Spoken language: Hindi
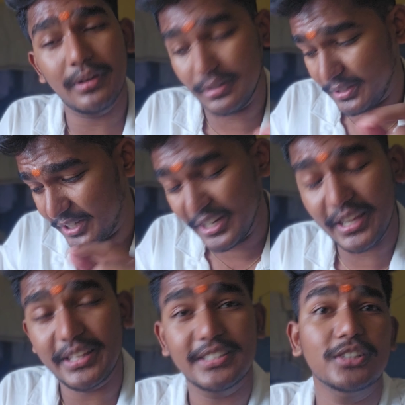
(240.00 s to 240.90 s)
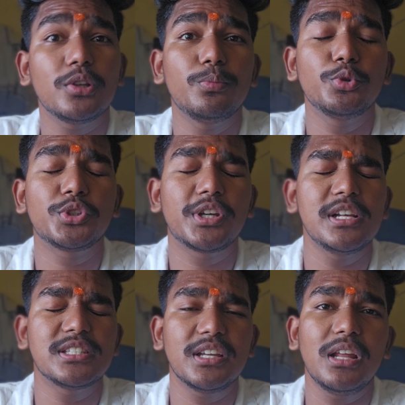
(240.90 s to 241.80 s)
मैं गिन के दे सकता हूँ
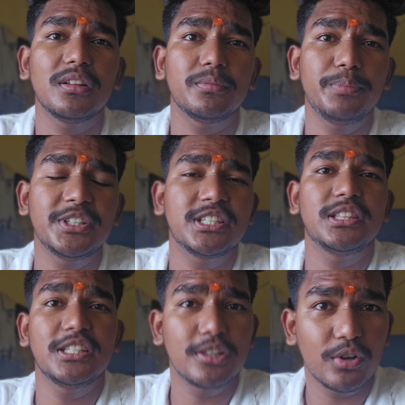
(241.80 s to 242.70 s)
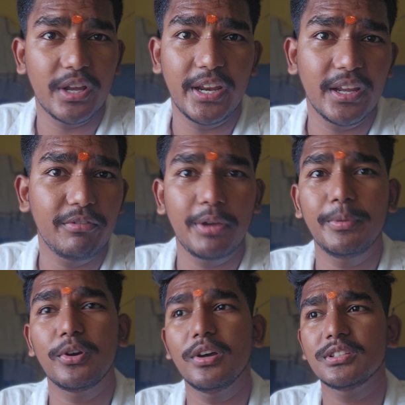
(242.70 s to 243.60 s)
मुश्किल से ना बीस से तीस लोग करेंगे भाई
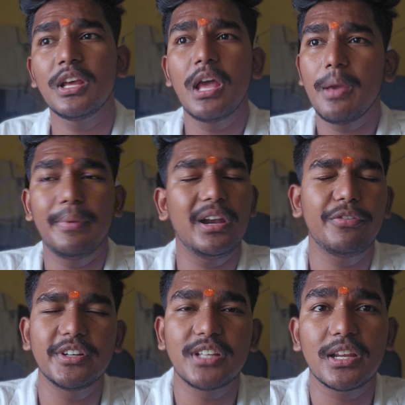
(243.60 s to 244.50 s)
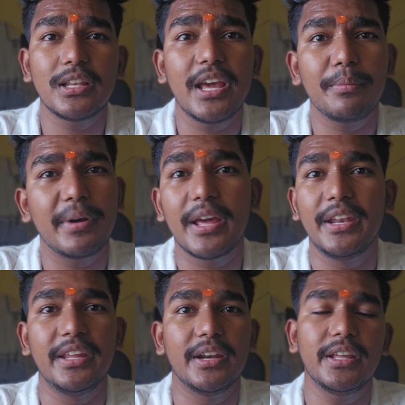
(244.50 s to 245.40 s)
बिकॉज मैं ना फ्रेंड सर्कल यार बड़ा
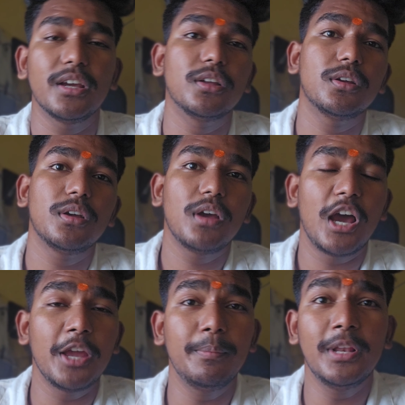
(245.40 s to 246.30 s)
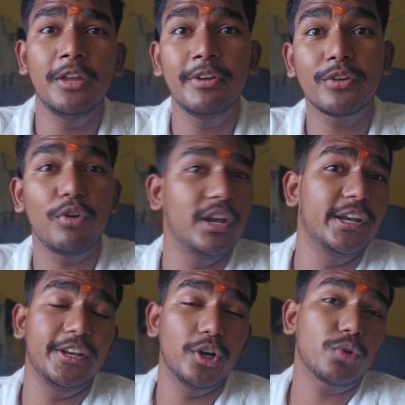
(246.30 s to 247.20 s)
नहीं है ठीक है आई बिलीव इन
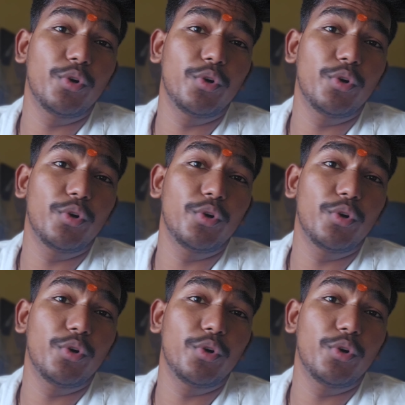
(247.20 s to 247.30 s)
क्वालिटी नॉट